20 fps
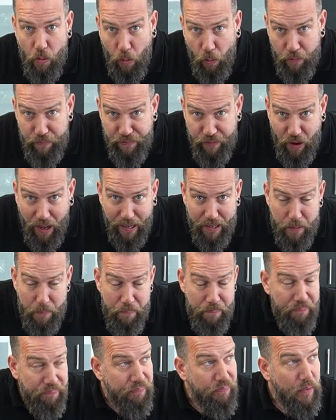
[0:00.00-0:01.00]
Und für alle,
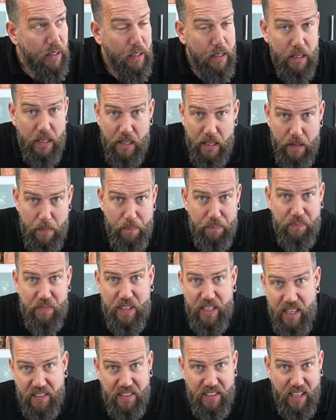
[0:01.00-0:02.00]

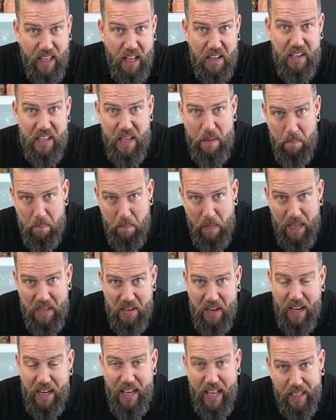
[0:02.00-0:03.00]
die jetzt gerade eben
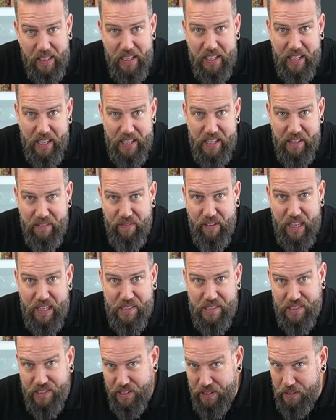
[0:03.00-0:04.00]
meinen
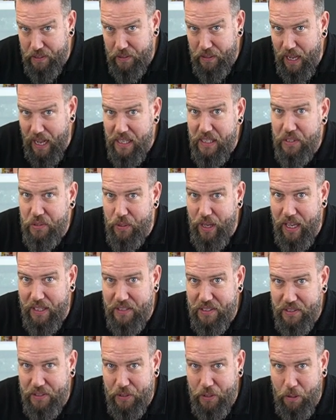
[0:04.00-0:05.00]
Allergikerhinweis äh, allzu
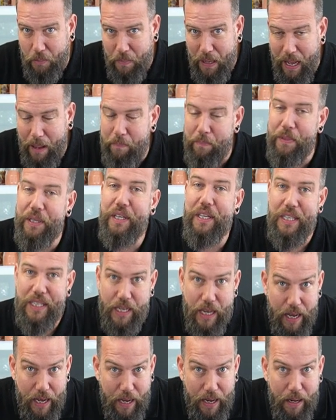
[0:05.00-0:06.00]
ernst genommen haben.
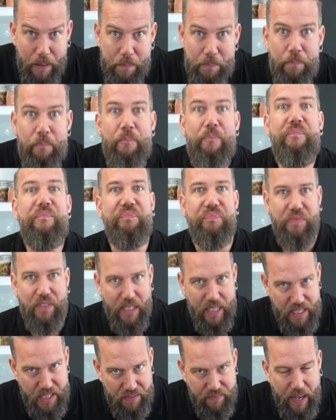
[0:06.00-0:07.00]
Ja,
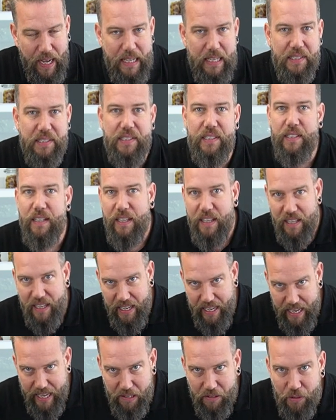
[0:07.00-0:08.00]
ich weiß,
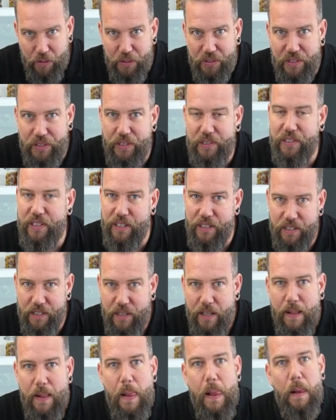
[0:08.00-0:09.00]
Erdnüsse sind
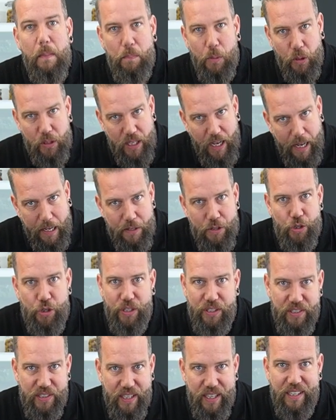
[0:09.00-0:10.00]
botanisch
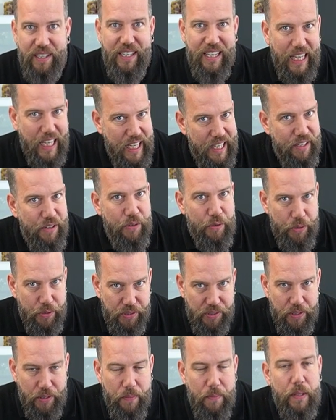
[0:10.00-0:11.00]
gesehen keine
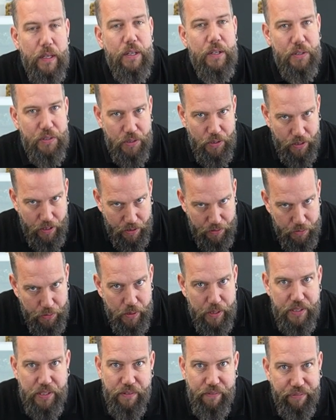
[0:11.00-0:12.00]
Nüsse, sondern
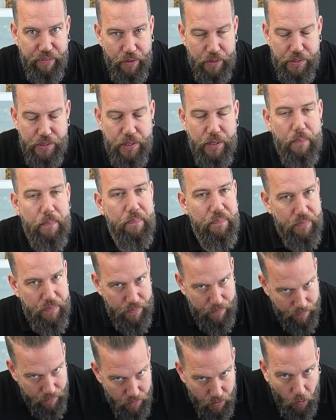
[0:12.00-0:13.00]
Hülsenfrüchte.
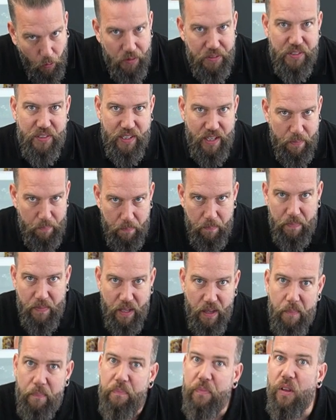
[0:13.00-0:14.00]
Trotzdem,
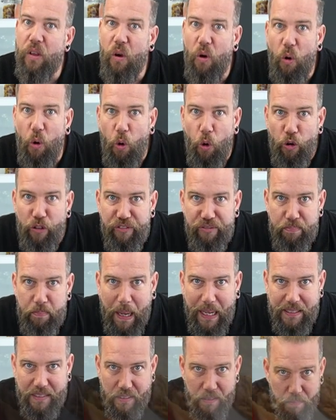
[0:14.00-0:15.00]
ne?
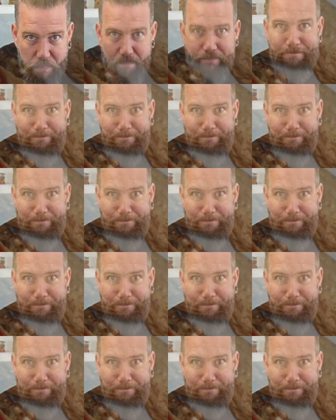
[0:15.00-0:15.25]
Aufpassen.